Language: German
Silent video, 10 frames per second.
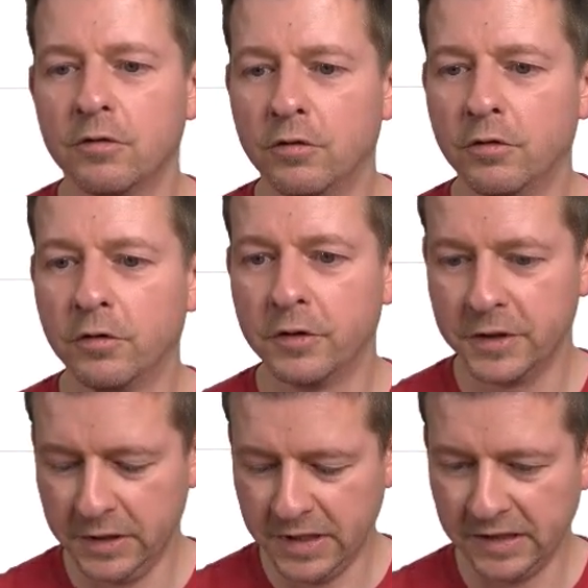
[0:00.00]

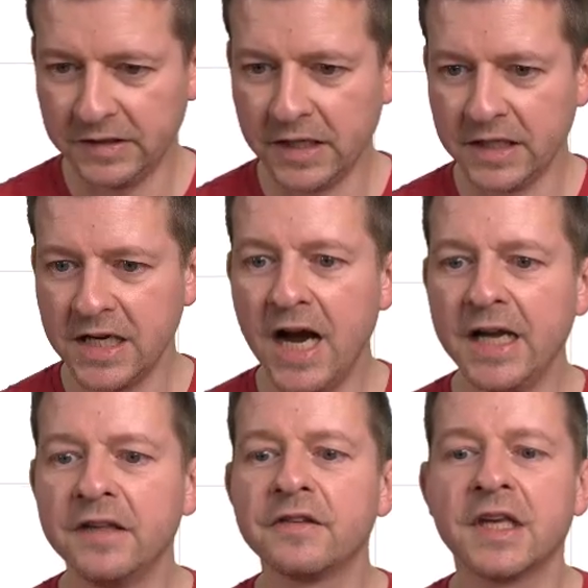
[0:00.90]
Und da sage ich
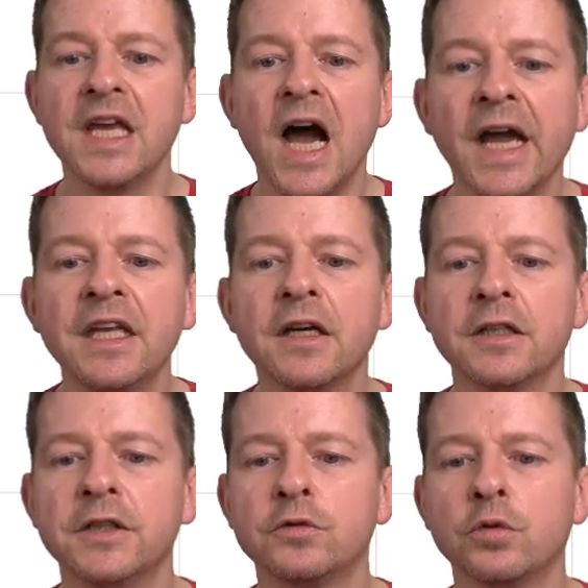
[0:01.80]
eins, gehe ein Jahr
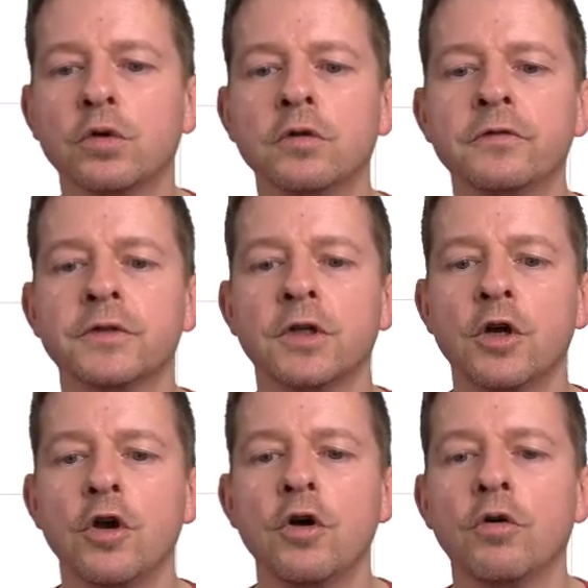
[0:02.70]
in die Zukunft
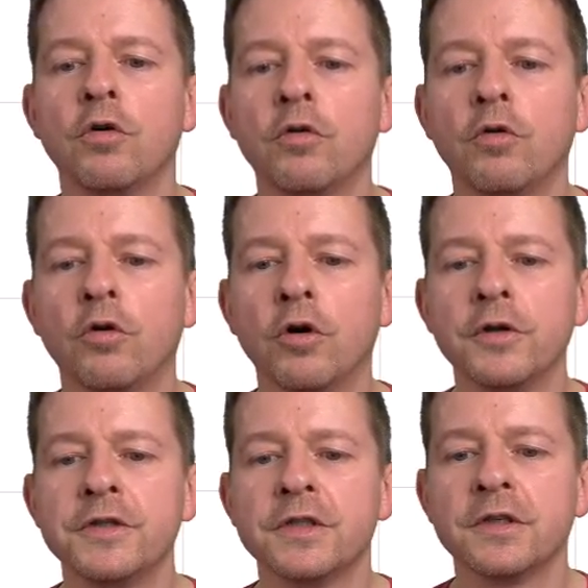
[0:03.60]

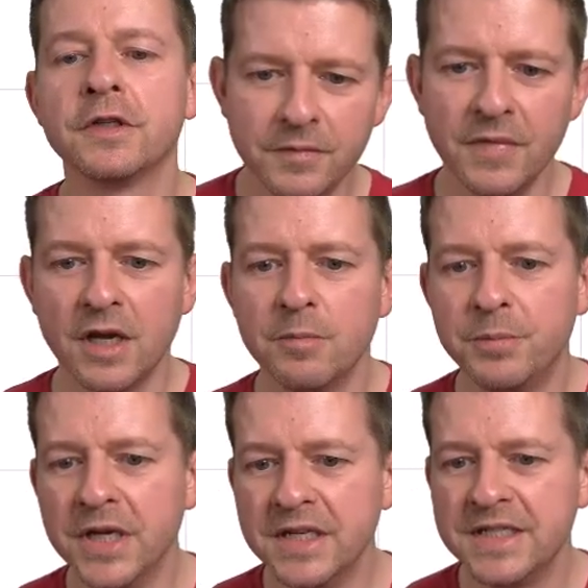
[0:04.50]
und
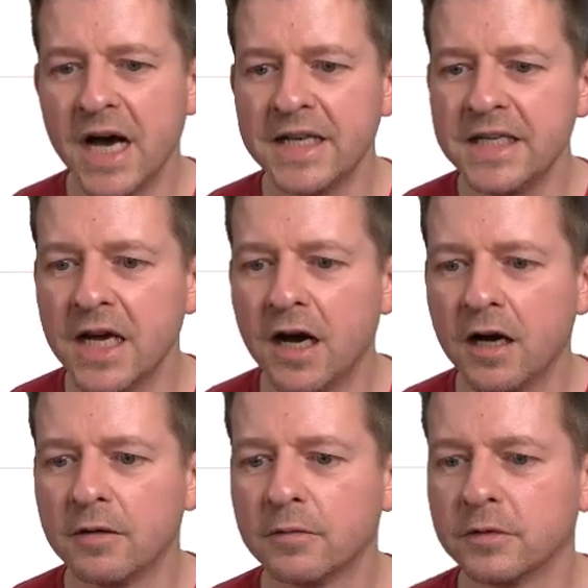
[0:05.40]
bin dann
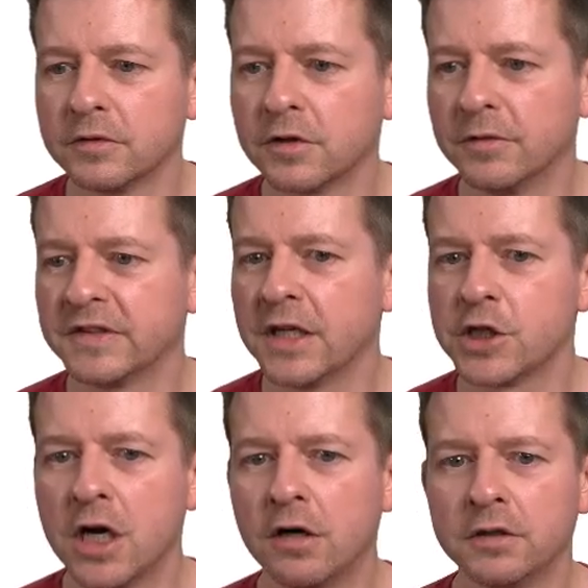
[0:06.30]
ja, können wir uns
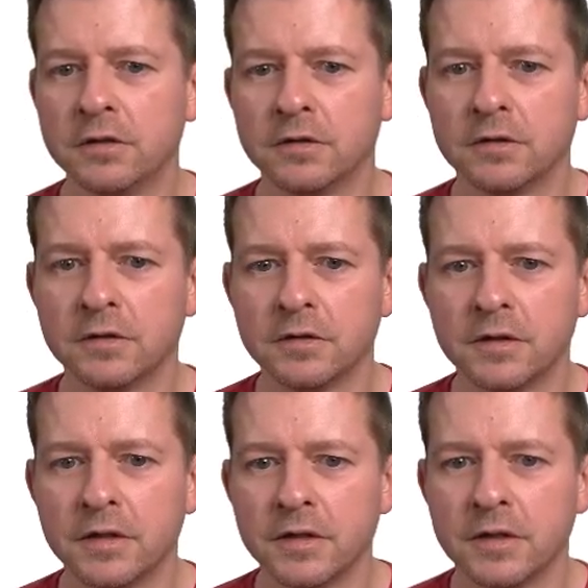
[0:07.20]
anschauen,
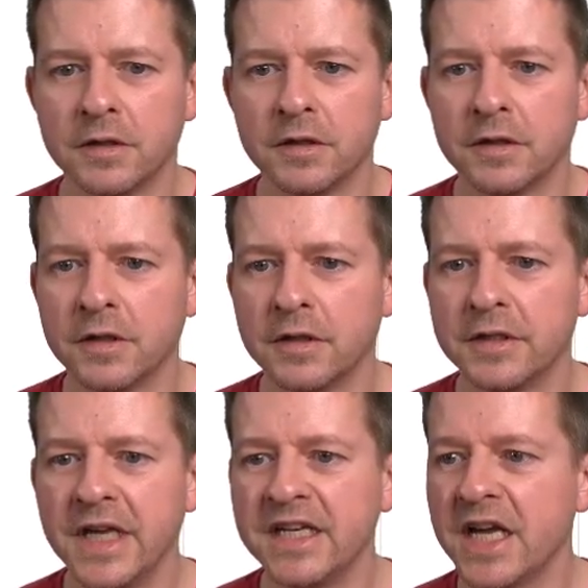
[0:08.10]

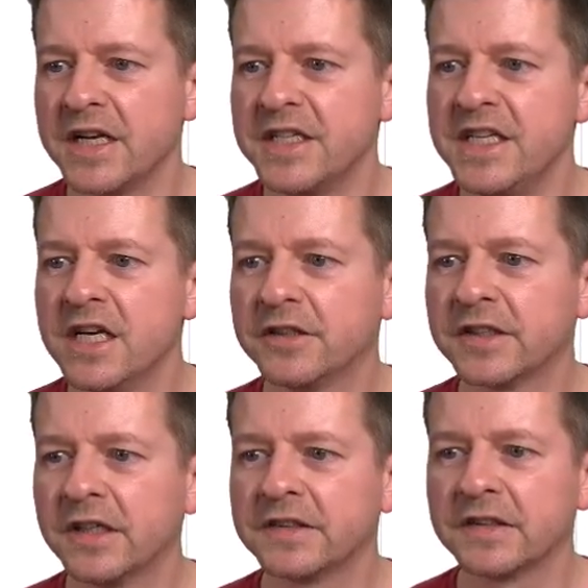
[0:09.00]
Date at
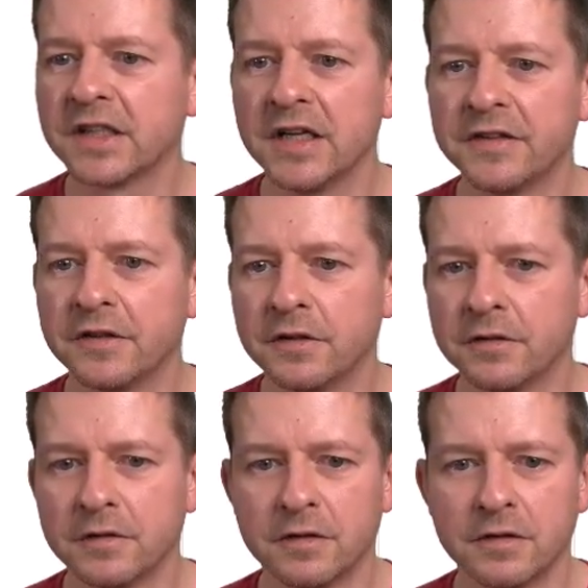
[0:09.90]
Years heißt das Ganze.